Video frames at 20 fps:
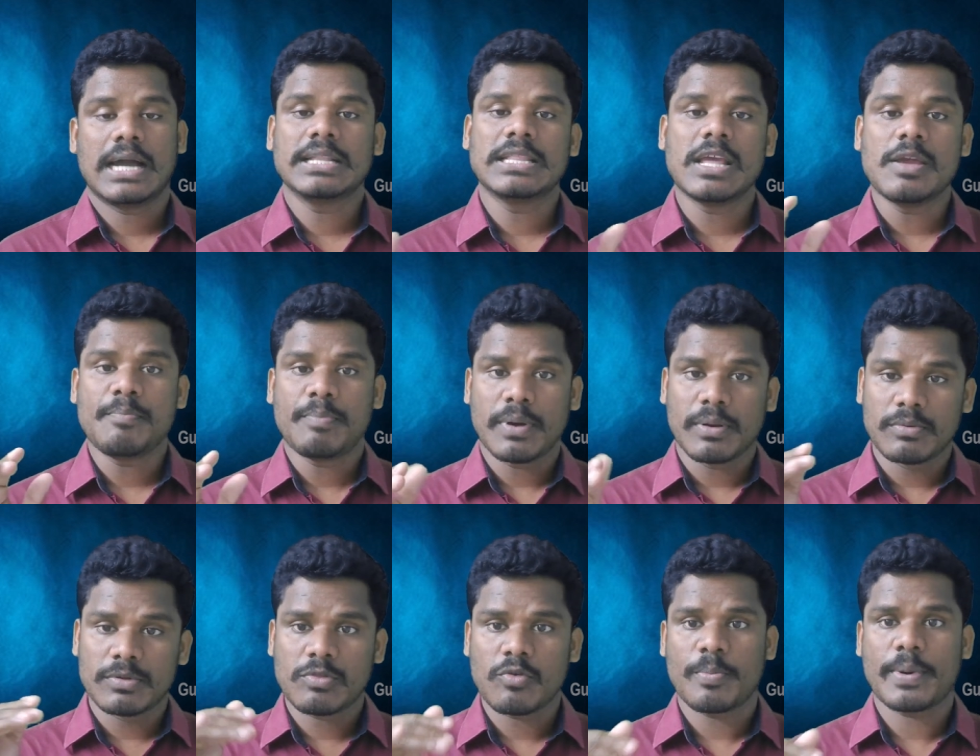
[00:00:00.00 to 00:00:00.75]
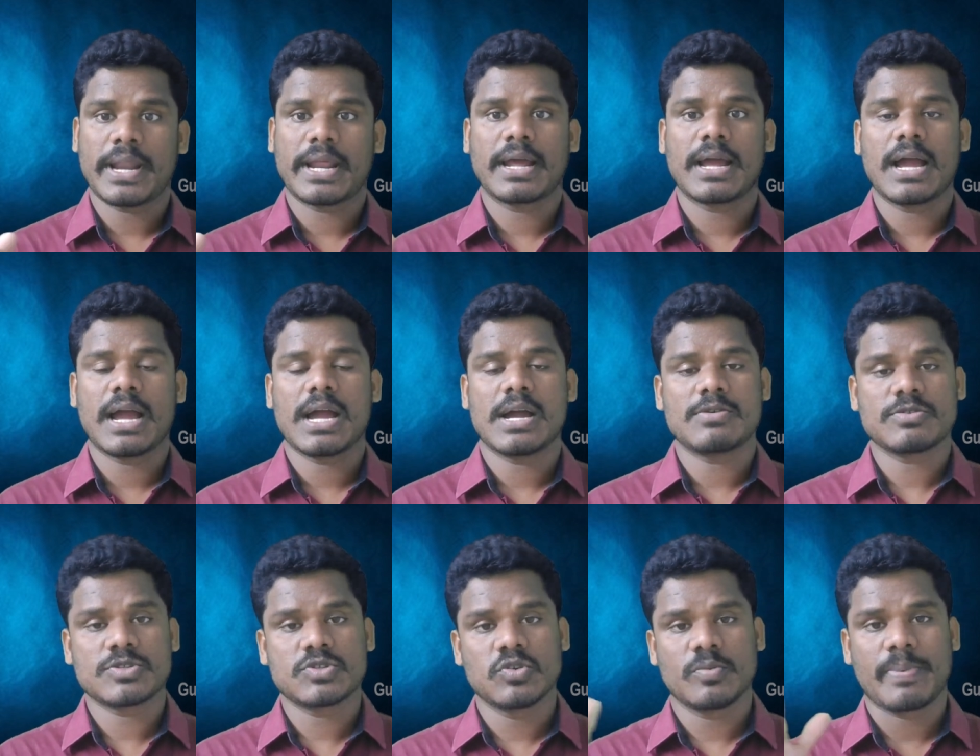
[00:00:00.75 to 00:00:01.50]
అది ప్రభుత్వ పరంగా
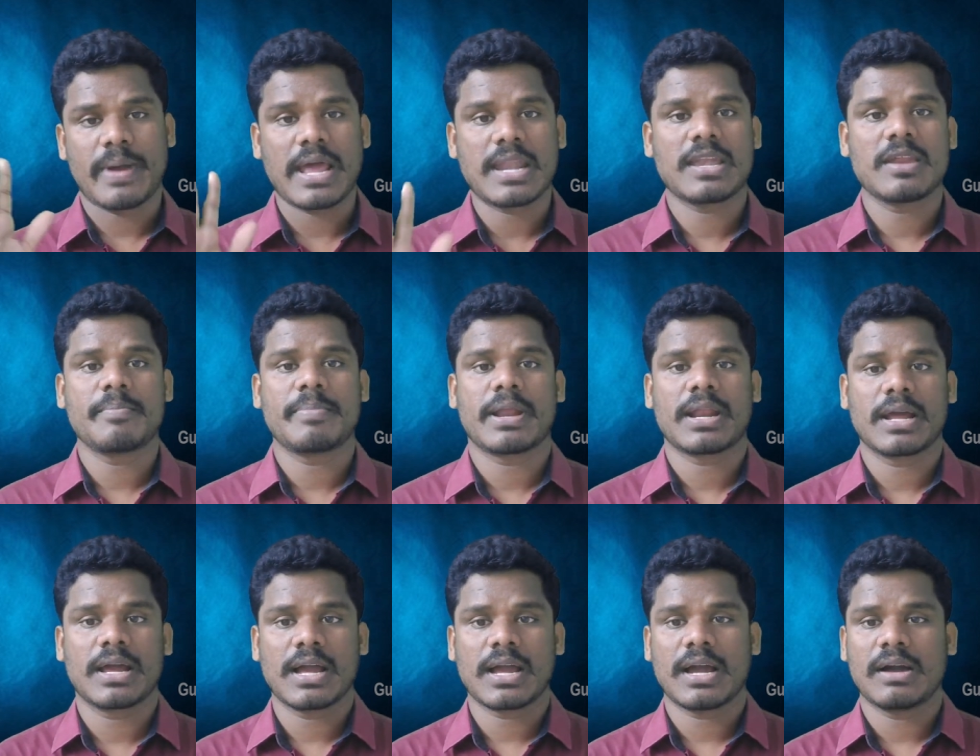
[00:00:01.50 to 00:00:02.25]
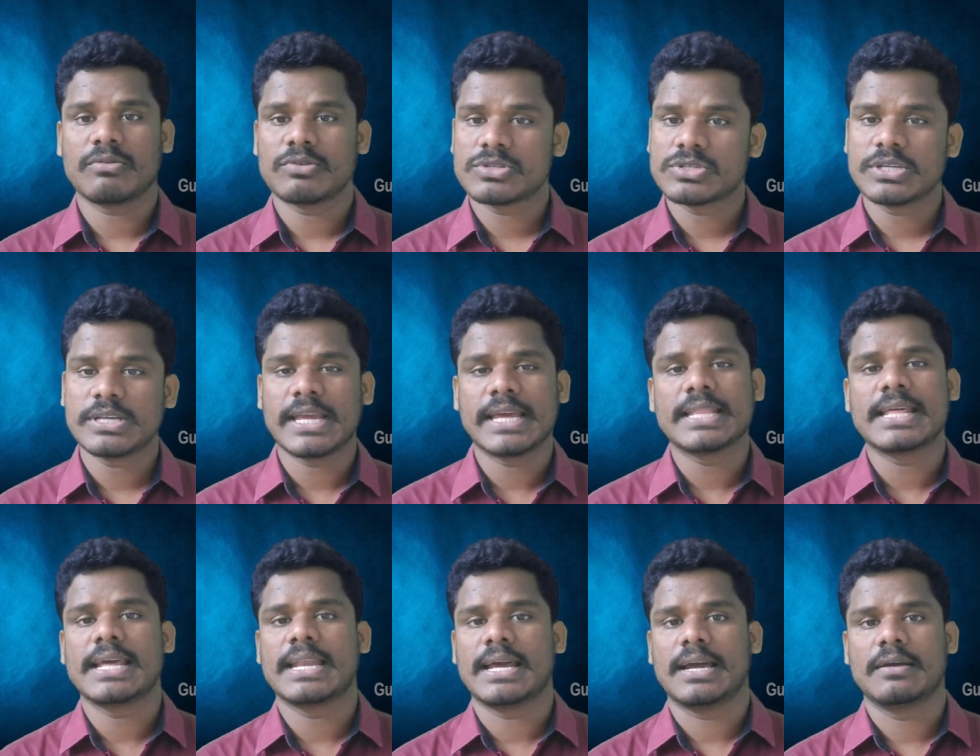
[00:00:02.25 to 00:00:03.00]
కావచ్చు పార్టీ పరంగా కావచ్చు
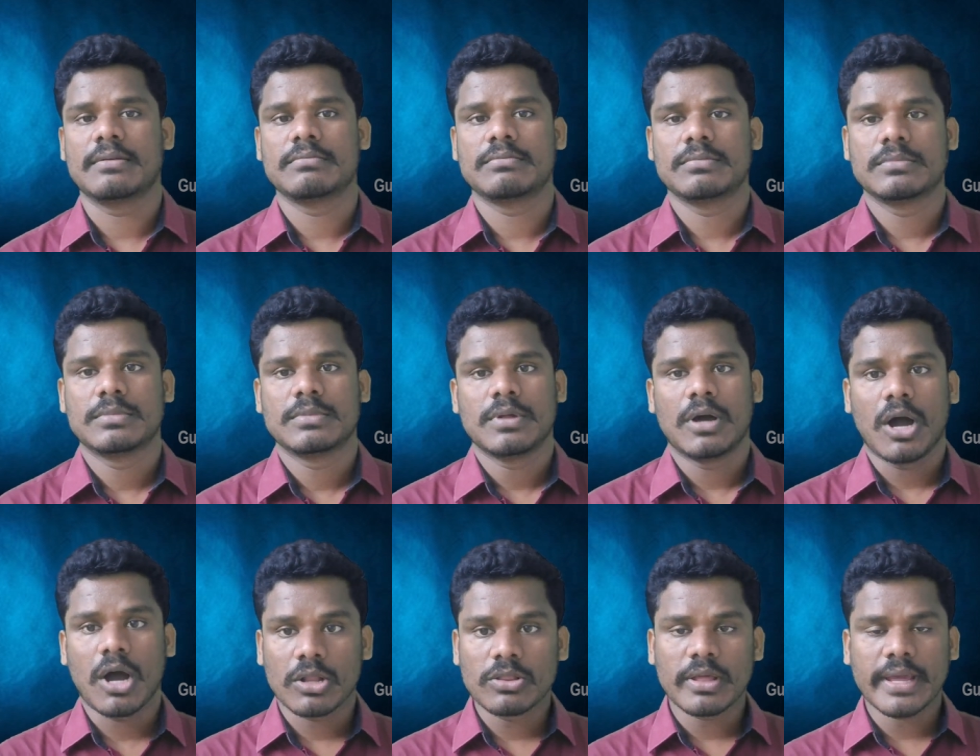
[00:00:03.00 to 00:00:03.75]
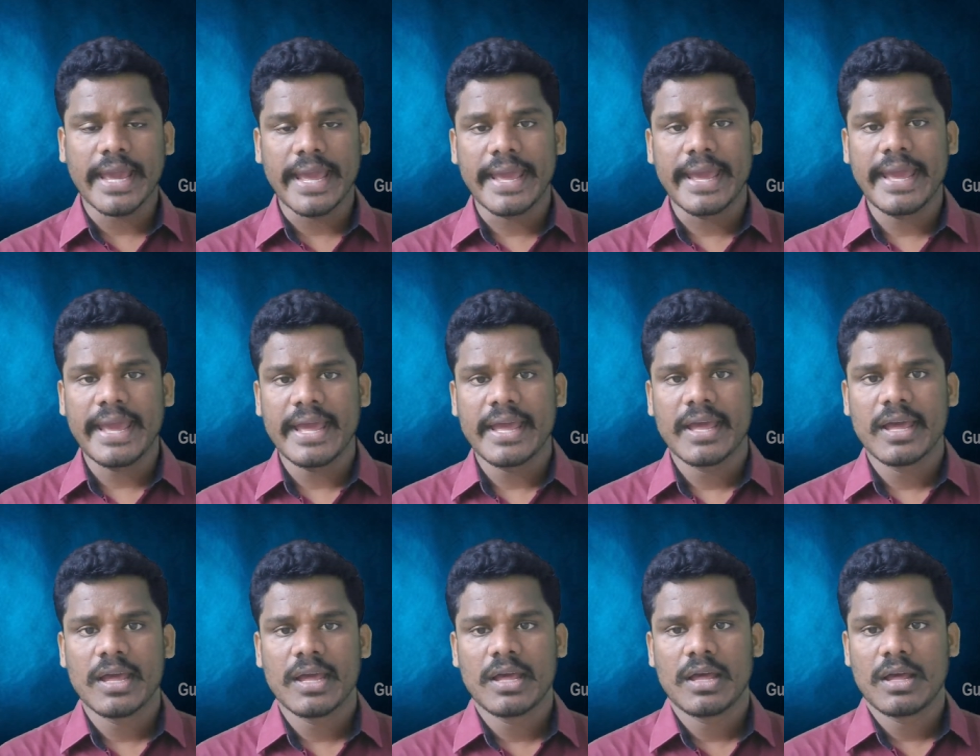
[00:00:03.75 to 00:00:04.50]
ఏదైనా అందుకే
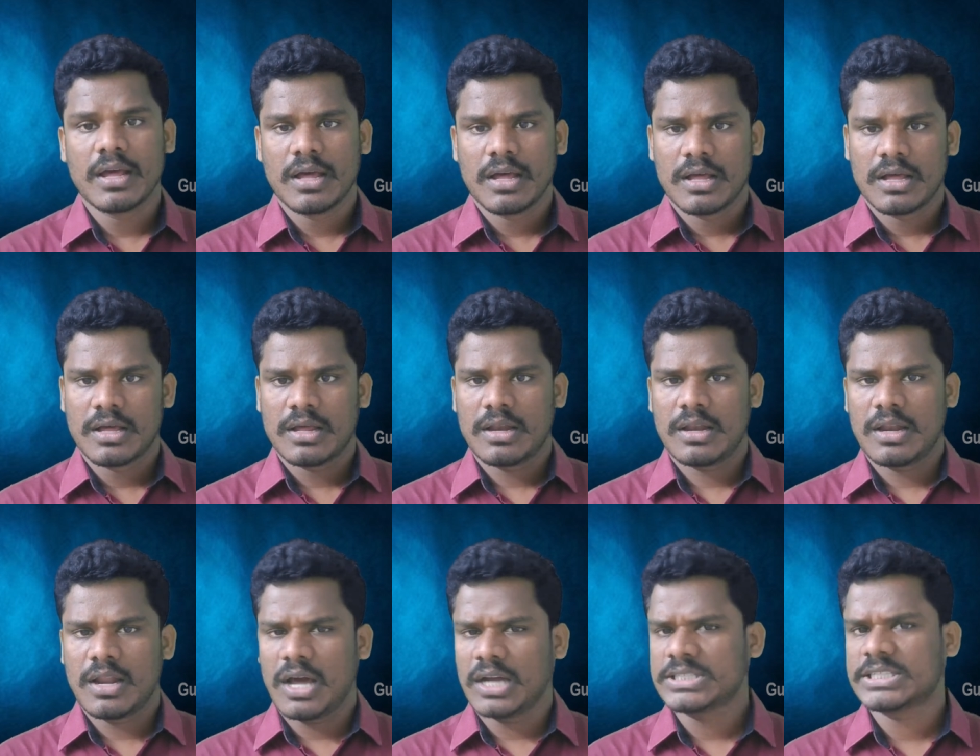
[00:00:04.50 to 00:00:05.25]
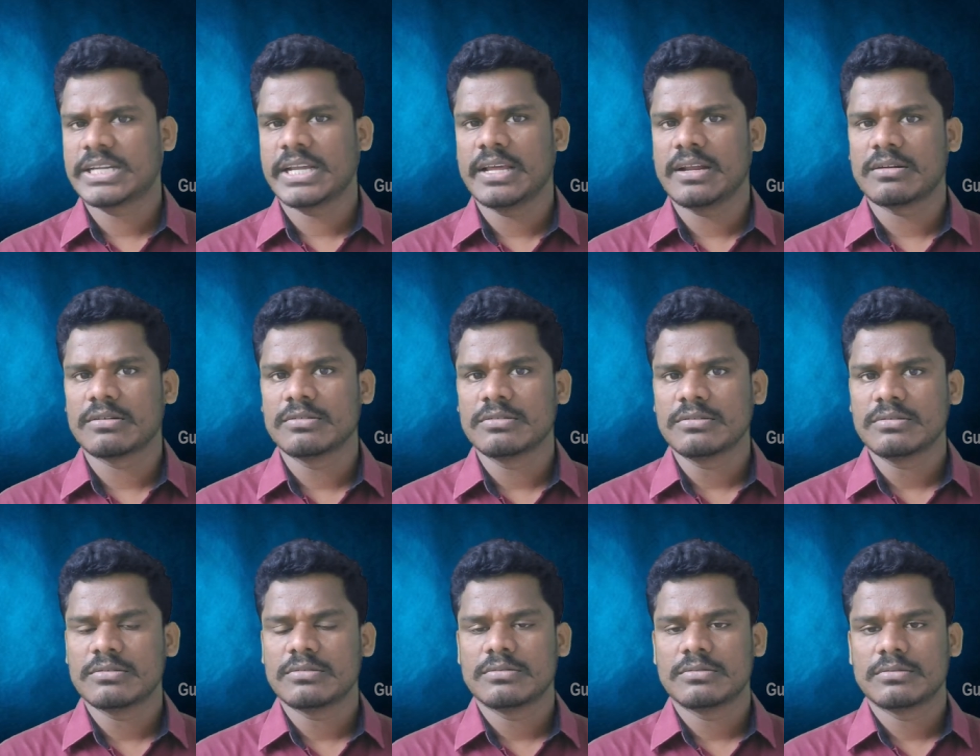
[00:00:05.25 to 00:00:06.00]
లాస్ట్ ఇయర్